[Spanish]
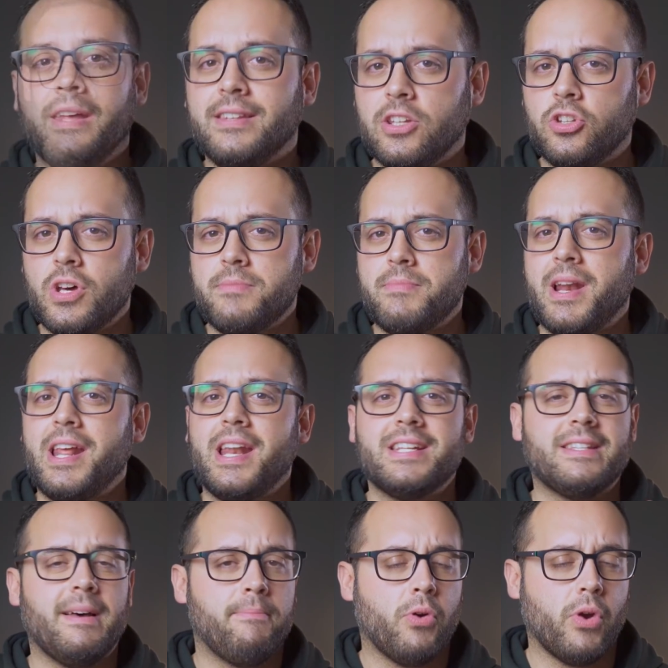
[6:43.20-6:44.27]
De todas
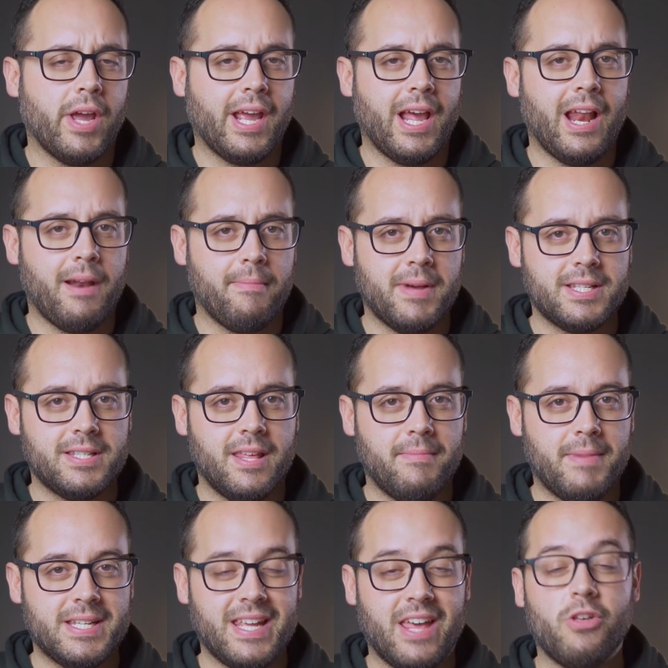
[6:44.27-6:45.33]
maneras, tampoco hay que alarmarse
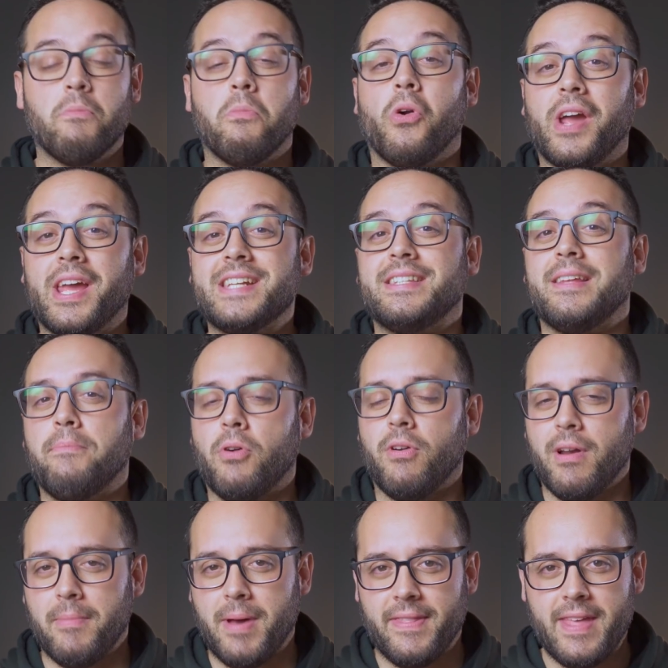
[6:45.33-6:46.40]
demasiado porque este
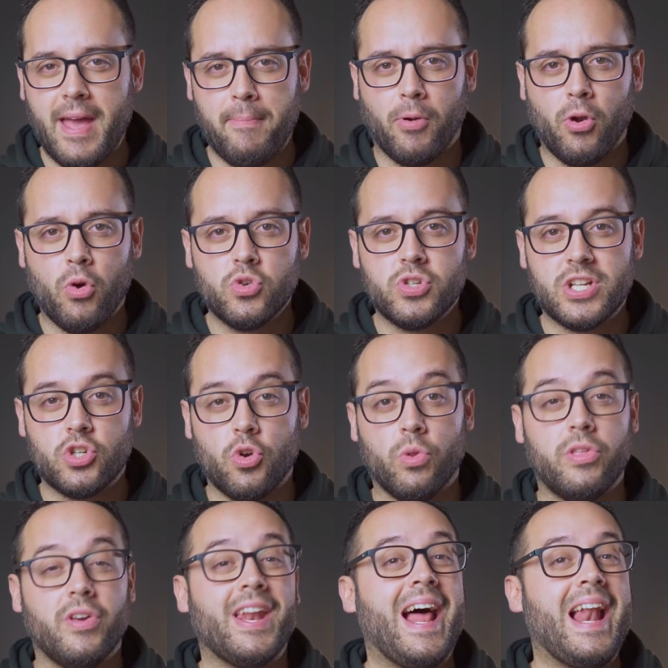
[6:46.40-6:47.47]
problema de amglow se
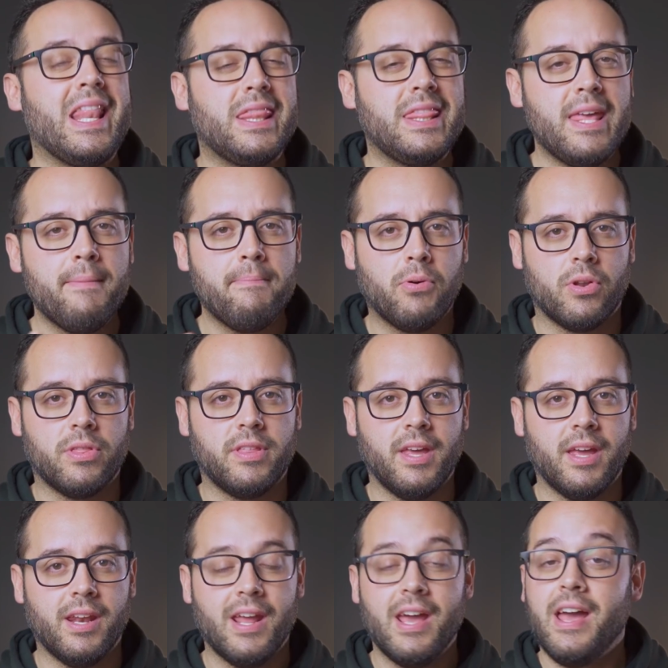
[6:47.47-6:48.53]
soluciona al
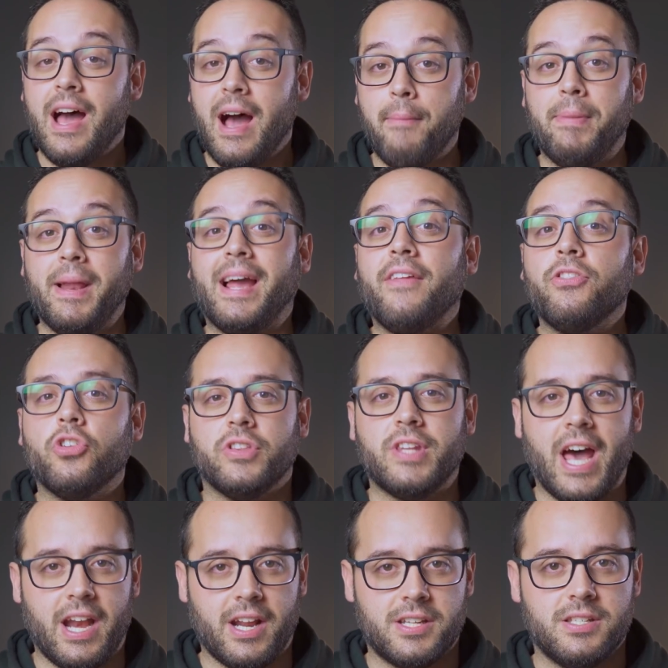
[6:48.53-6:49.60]
100% aplicando
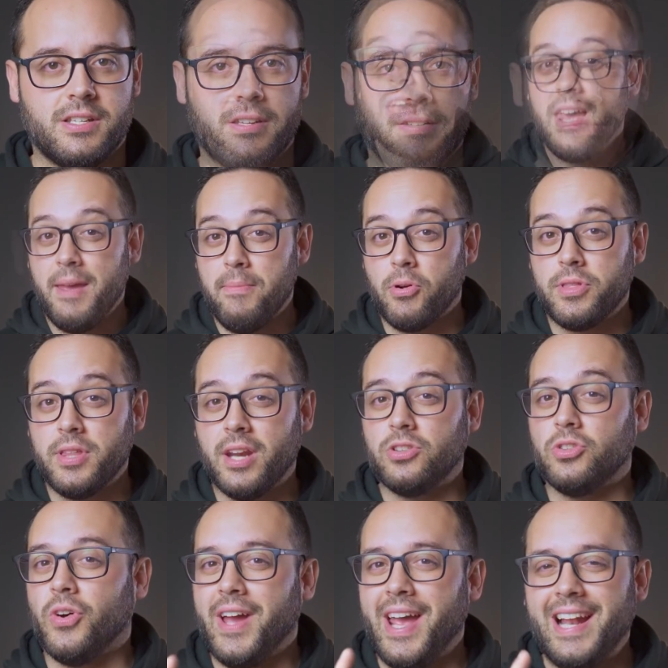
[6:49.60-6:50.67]
darks. Y por
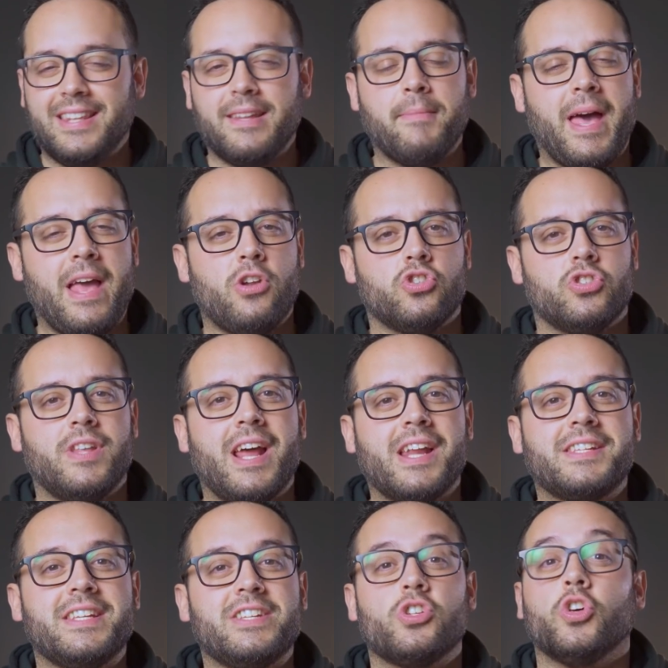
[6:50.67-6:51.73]
cierto, el tema de los
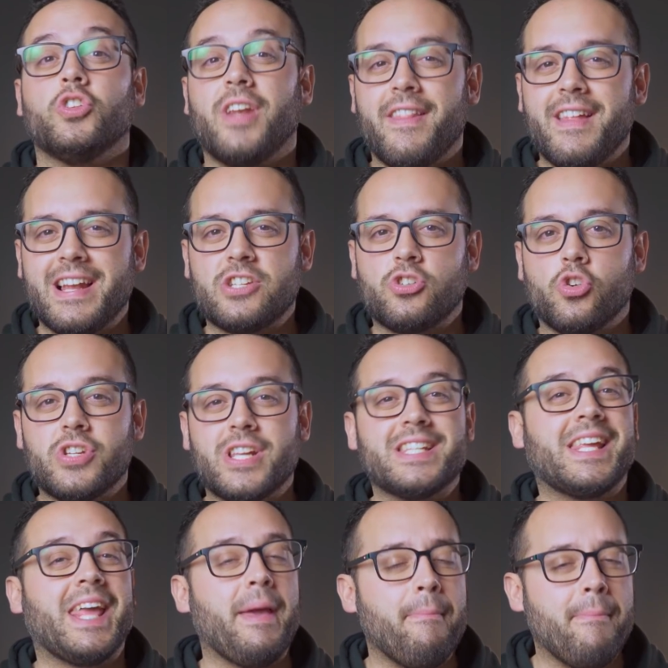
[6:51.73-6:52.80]
darks es otra de las
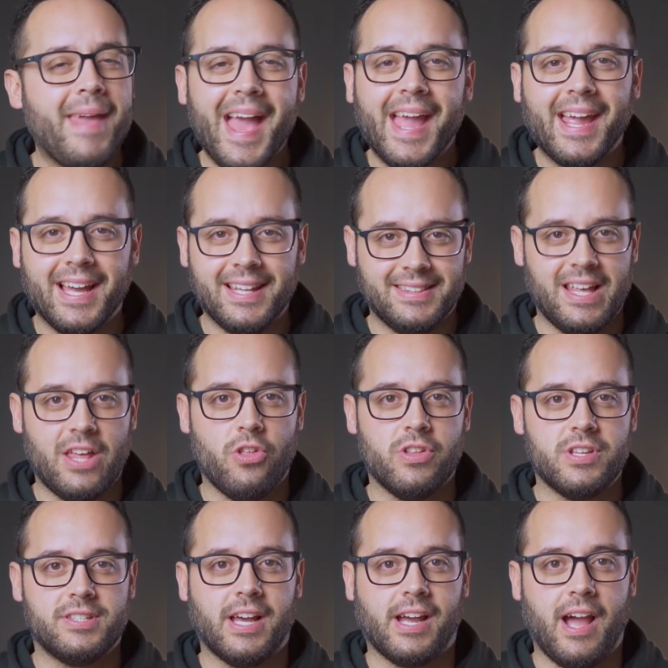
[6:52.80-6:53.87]
cosas que me ha encantado
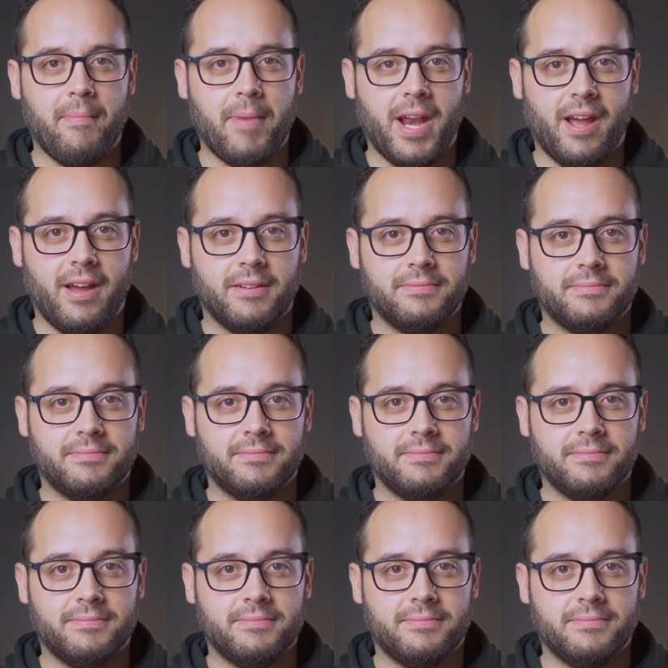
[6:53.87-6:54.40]
de esta cámara